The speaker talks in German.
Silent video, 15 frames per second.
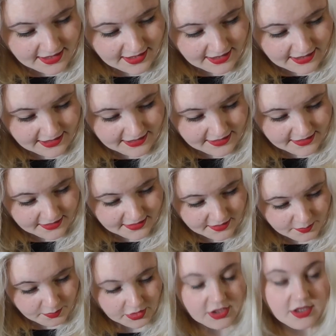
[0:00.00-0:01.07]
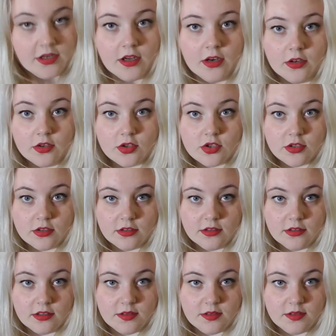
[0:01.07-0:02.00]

eine Bodylotion.